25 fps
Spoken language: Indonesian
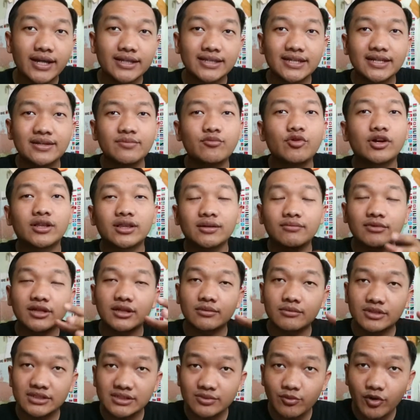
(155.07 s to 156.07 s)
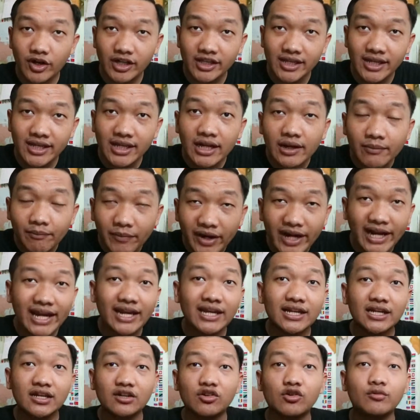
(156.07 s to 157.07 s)
Jadi buat teman-teman semuanya yang
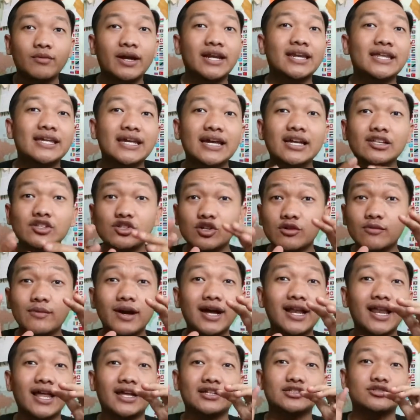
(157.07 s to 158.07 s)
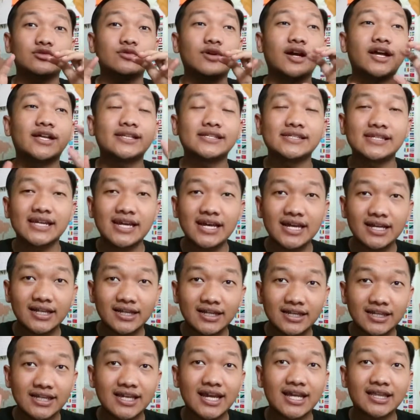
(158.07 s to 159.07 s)
pengen ke Romania Coba langsung
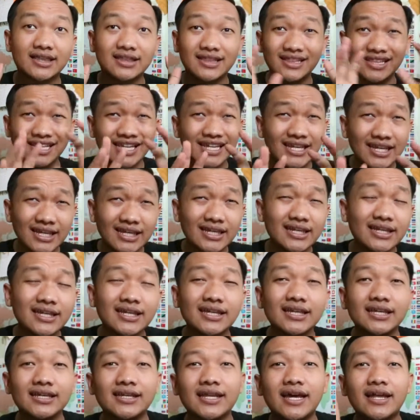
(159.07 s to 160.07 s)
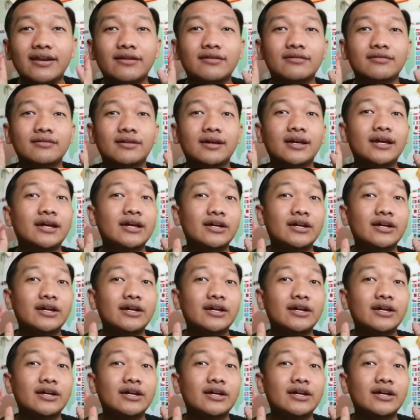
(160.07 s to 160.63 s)
aja lihat link ini dan